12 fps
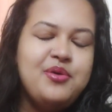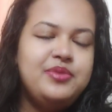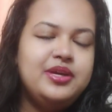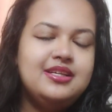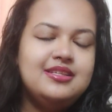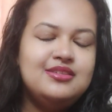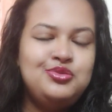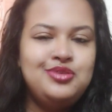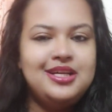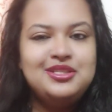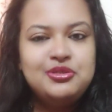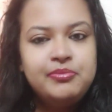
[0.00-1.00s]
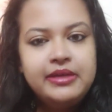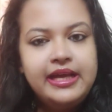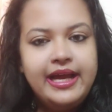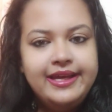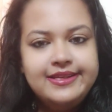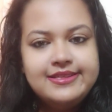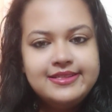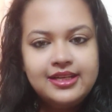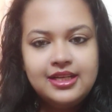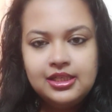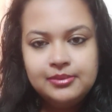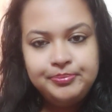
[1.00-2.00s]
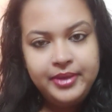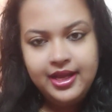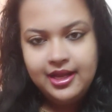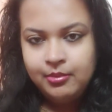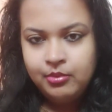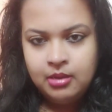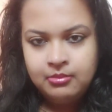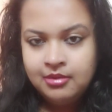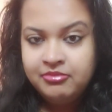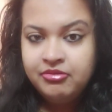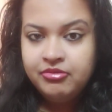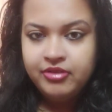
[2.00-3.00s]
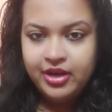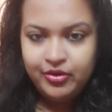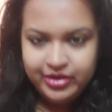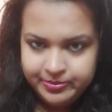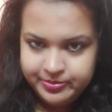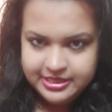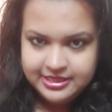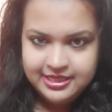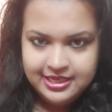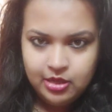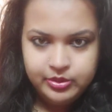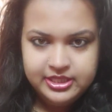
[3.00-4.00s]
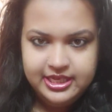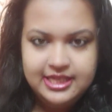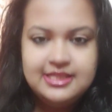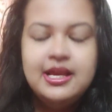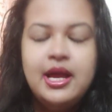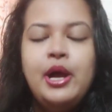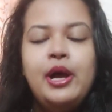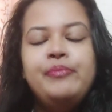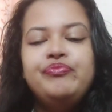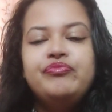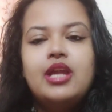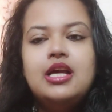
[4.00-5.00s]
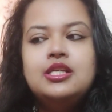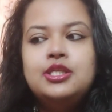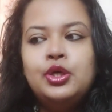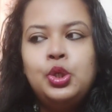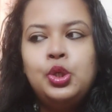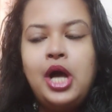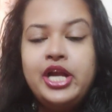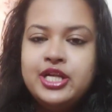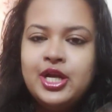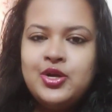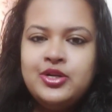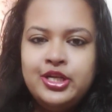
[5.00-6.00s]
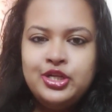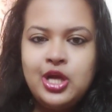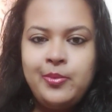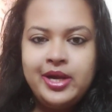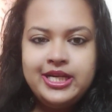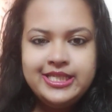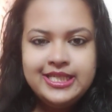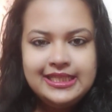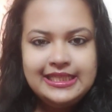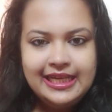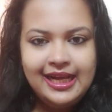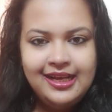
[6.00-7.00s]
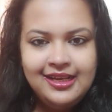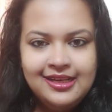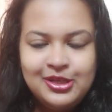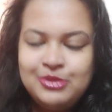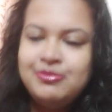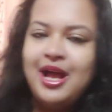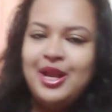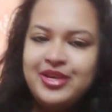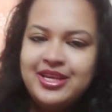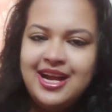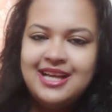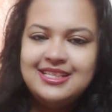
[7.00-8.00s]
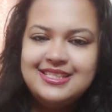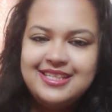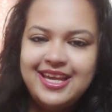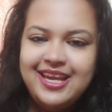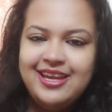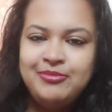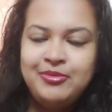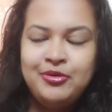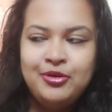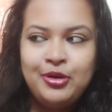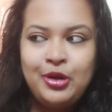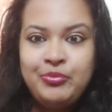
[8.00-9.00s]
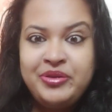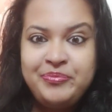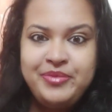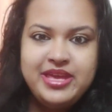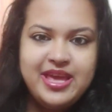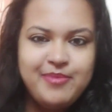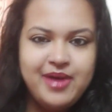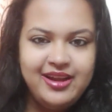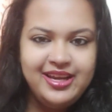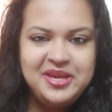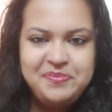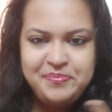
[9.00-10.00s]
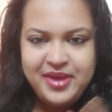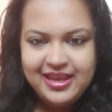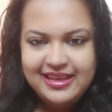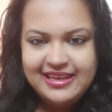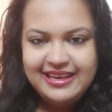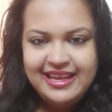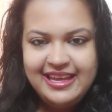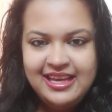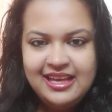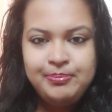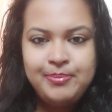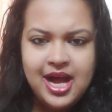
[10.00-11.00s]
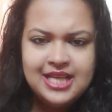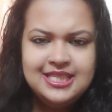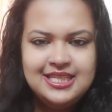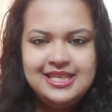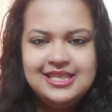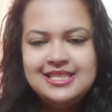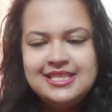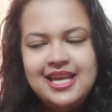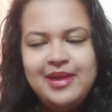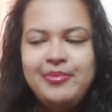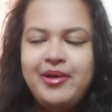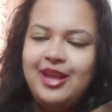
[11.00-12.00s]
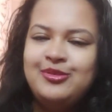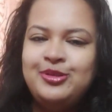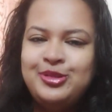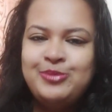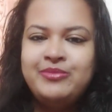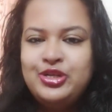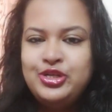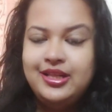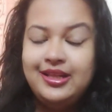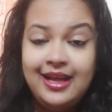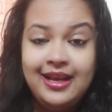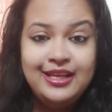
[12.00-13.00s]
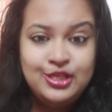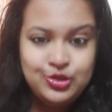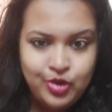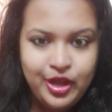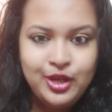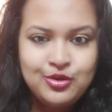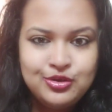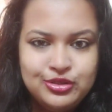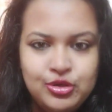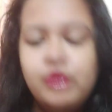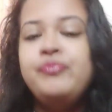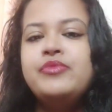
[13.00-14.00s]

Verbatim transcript: বিকজ ট্রাস্ট মি গাইজ বিং আ মাম আম ভেরি বিজি নাও ডেজ সো আশা করি সবার শীতকাল খুব ভালোই কাটছে বিভিন্ন রকমের বিয়ে বাড়ি পিকনিক পার্টিস নিয়ে ভালোই তোমরা শীতকাল এনজয় করছো